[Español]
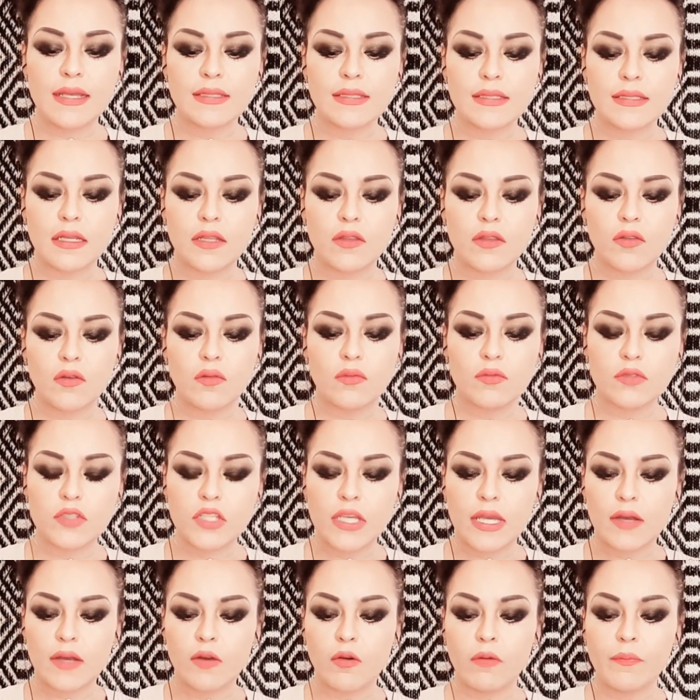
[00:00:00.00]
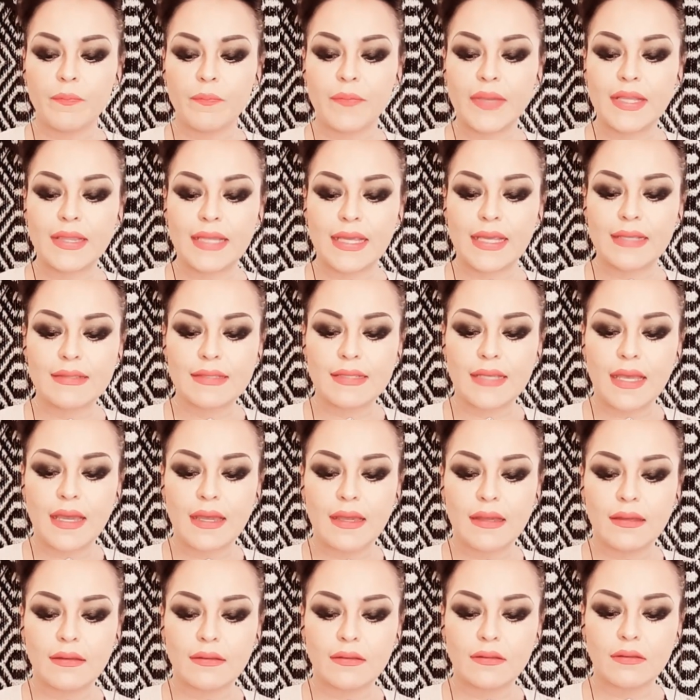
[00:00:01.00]
¿Has tenido mucha
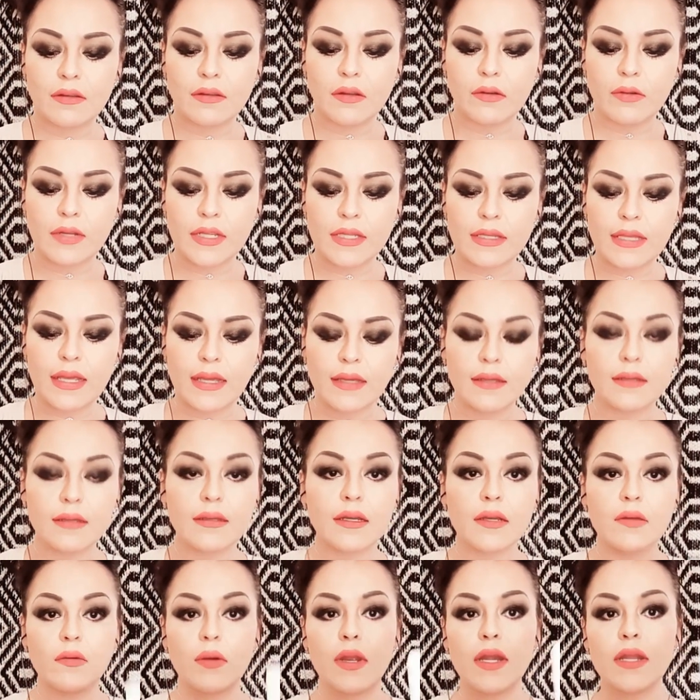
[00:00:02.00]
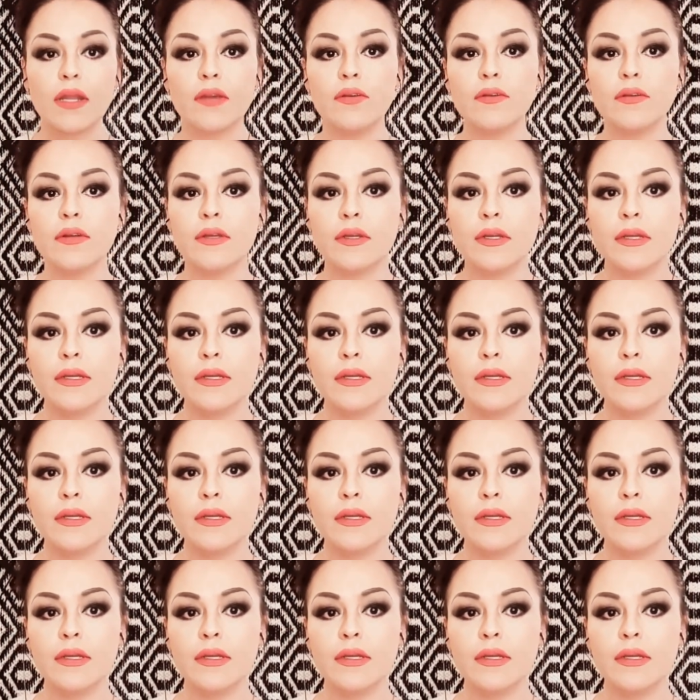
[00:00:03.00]
competencia ahorita, Acuario?